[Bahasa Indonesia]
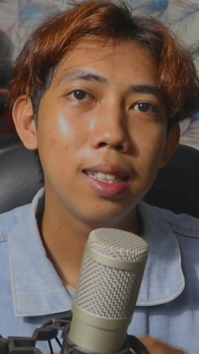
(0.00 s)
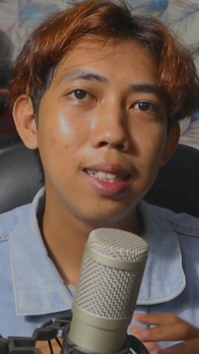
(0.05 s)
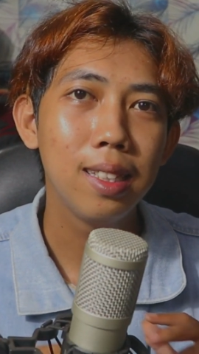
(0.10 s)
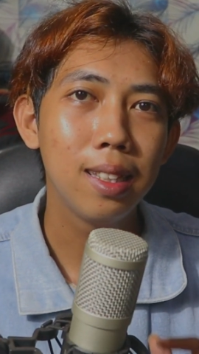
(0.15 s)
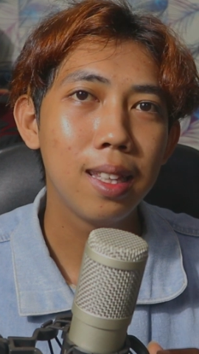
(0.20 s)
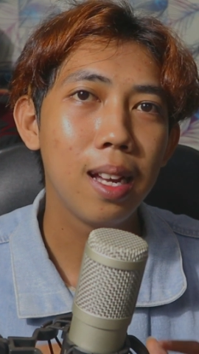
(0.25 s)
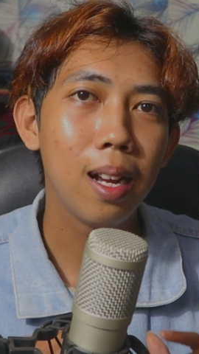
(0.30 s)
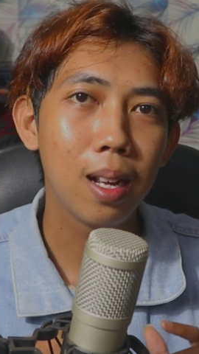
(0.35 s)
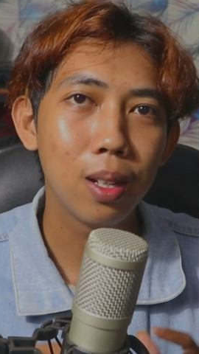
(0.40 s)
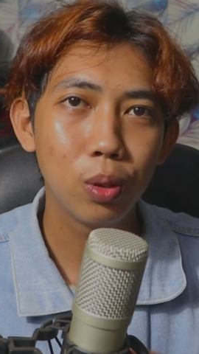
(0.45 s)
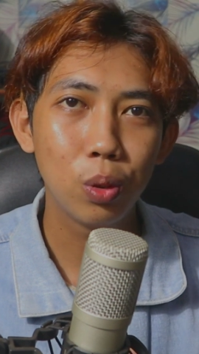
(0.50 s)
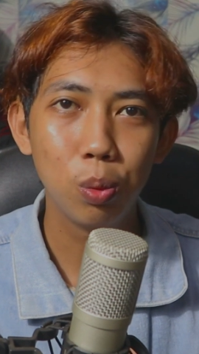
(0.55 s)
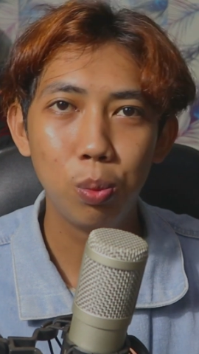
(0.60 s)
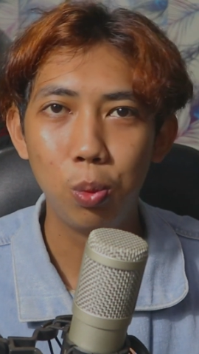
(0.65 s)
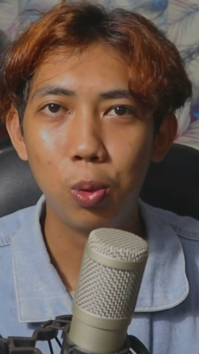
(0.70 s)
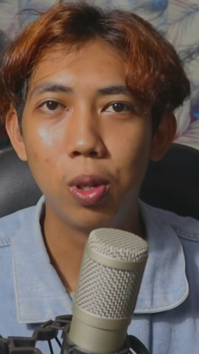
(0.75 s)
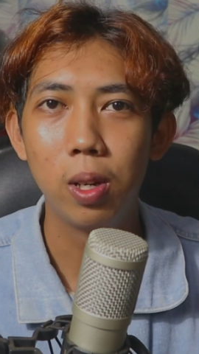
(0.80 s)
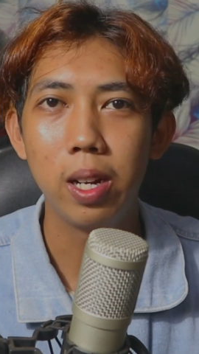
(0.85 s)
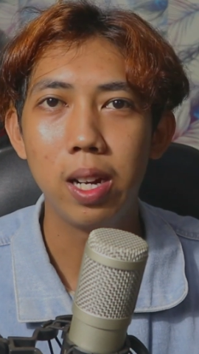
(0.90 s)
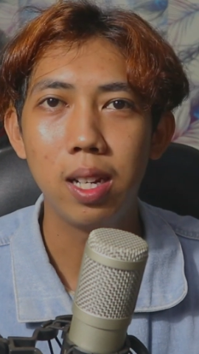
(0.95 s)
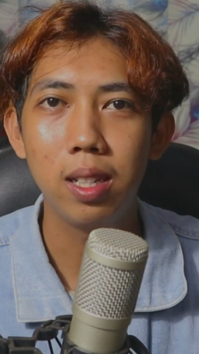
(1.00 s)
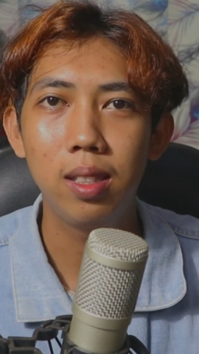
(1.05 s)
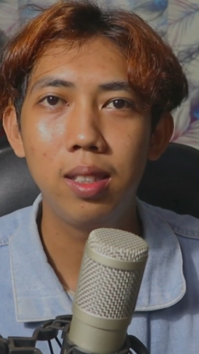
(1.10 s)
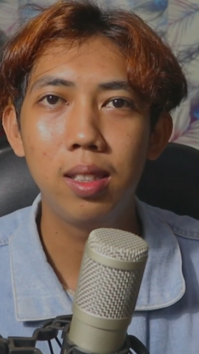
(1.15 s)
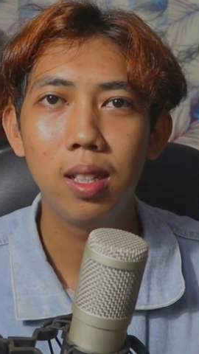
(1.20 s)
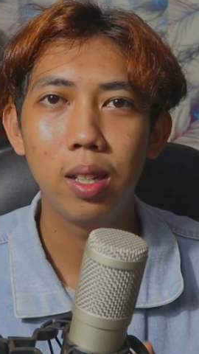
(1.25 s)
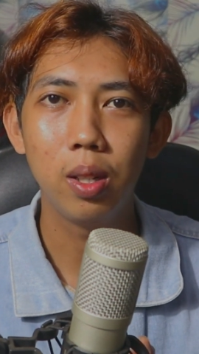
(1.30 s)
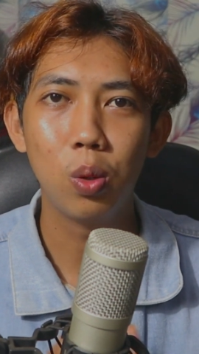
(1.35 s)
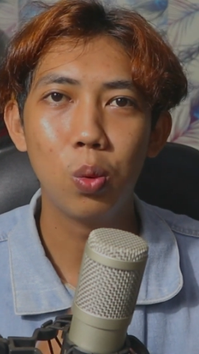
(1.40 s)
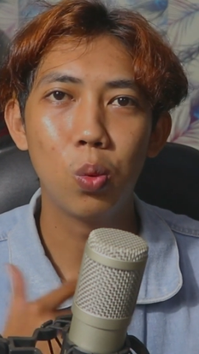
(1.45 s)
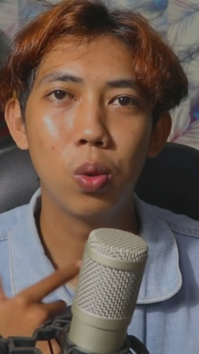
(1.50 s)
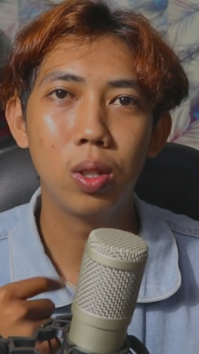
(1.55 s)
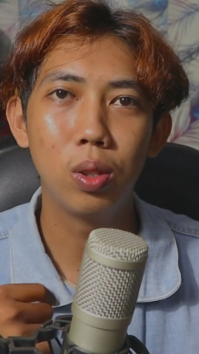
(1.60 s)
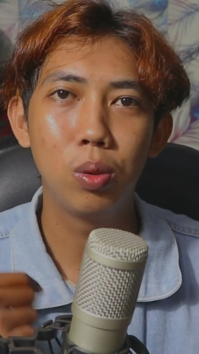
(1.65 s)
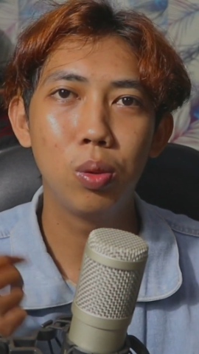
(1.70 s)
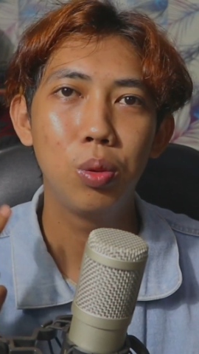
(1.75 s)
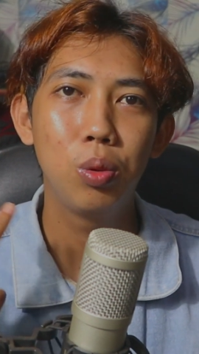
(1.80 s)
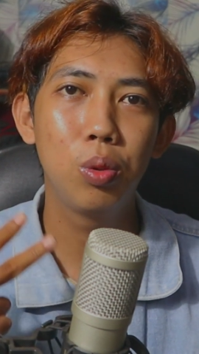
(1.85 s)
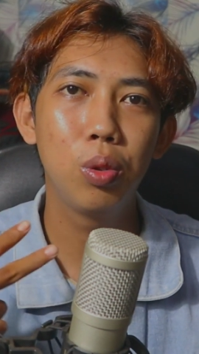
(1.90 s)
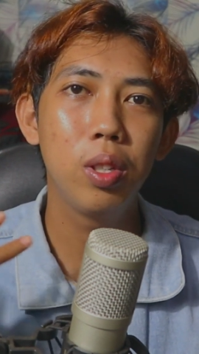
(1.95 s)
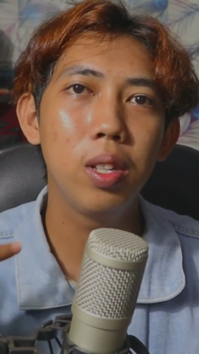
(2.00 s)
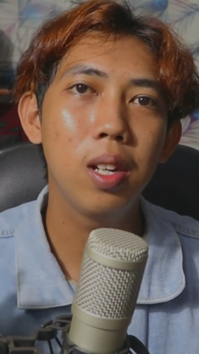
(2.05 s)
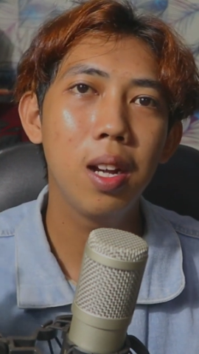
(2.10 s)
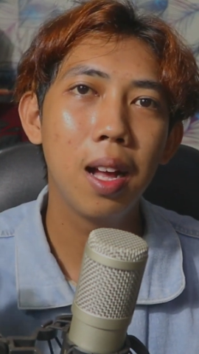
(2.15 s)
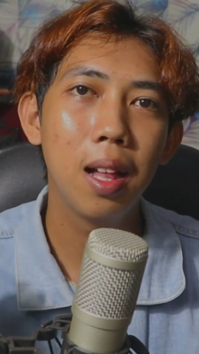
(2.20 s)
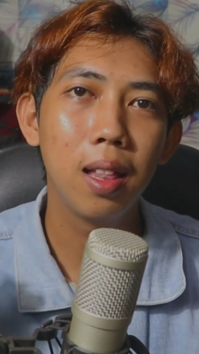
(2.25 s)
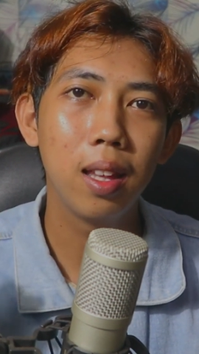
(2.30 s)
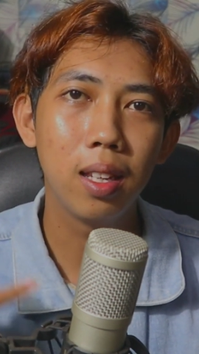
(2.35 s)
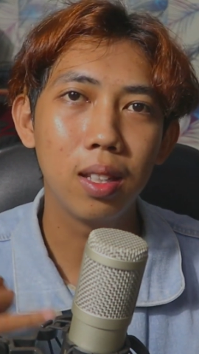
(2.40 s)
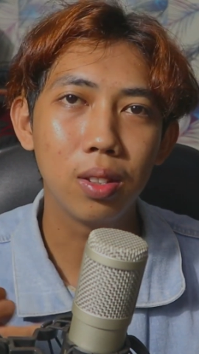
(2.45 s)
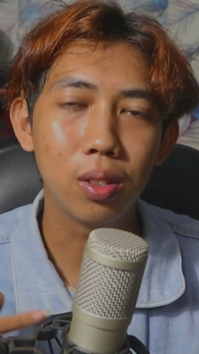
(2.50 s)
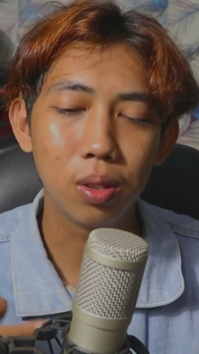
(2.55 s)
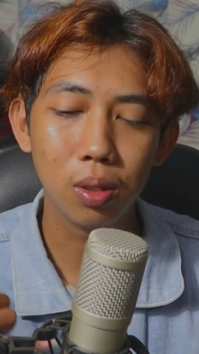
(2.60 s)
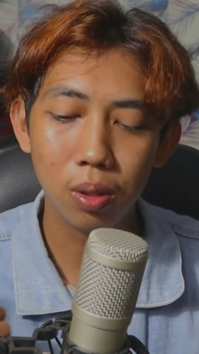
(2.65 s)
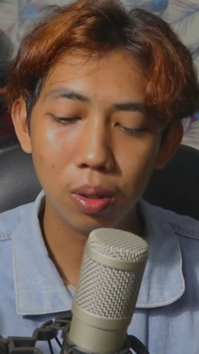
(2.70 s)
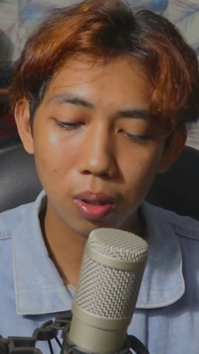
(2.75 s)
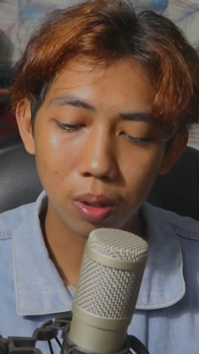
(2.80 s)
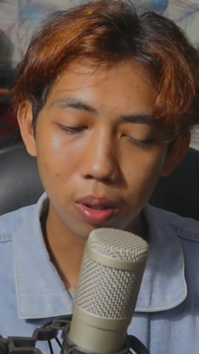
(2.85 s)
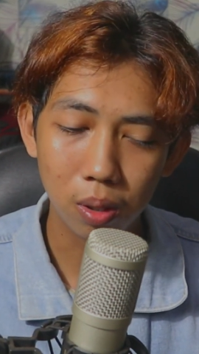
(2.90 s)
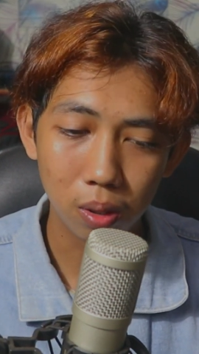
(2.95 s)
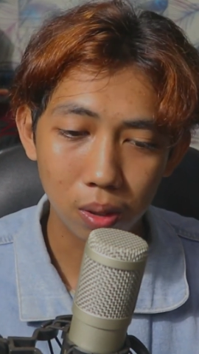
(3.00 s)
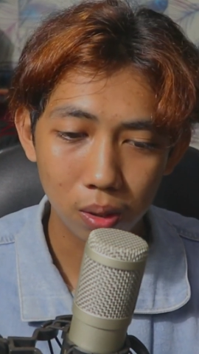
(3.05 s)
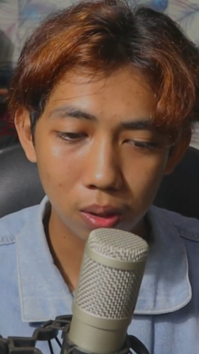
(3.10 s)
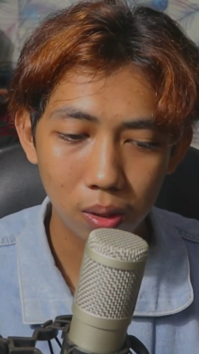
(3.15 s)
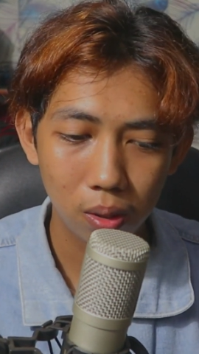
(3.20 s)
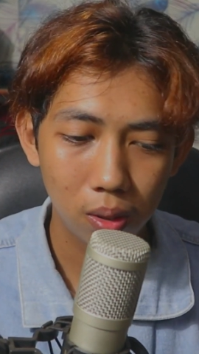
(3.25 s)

Kita akan mulai aja in 1, 2, 3 let's go